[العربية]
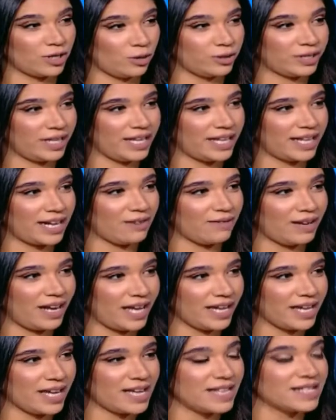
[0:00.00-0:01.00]
قلت لك اول
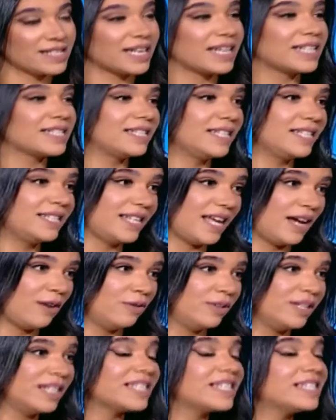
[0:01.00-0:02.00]
حاجه انت خسيتي قوي
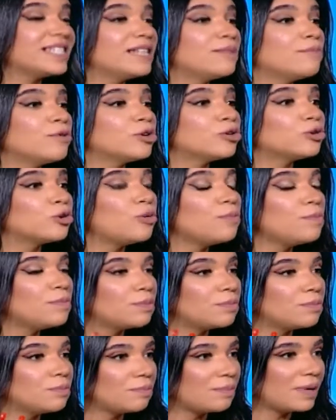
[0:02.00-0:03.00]
ناس كتير ممكن تكون
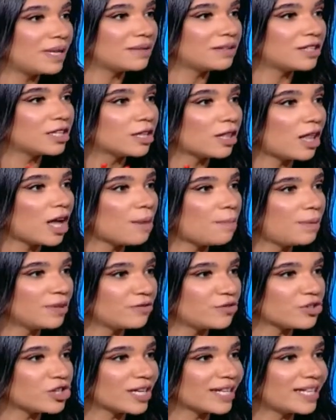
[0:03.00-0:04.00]

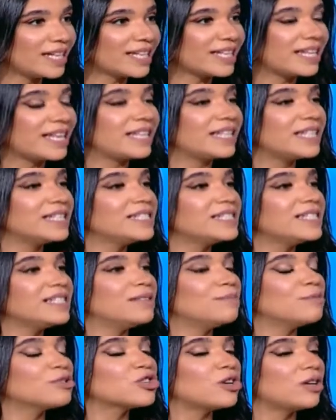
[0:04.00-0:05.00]
بتتلخبط في شكلك لان انت
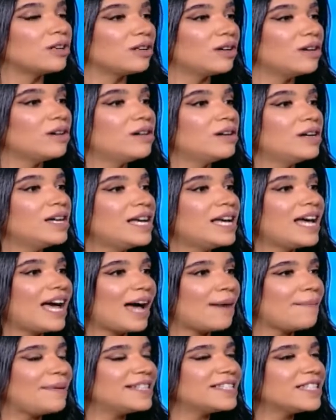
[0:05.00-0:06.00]
ما شاء الله
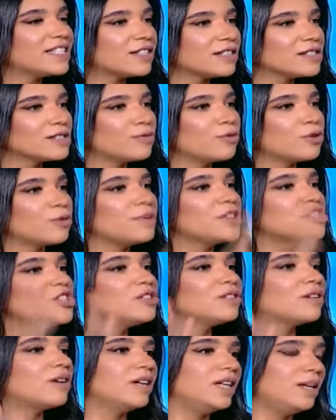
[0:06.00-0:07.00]
عملتي
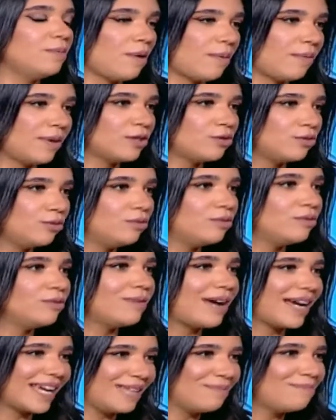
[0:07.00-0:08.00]
ترانسفورميشن رهيبه برضو
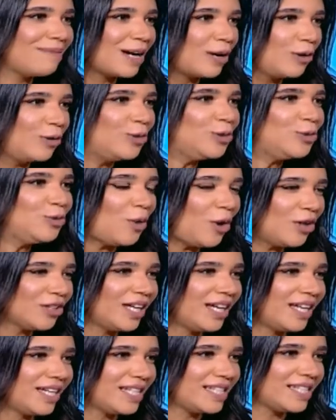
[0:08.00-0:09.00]
اكيد مجهود
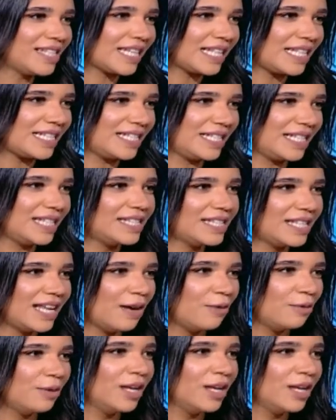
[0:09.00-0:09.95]
واضح ان انت خسيتي قوي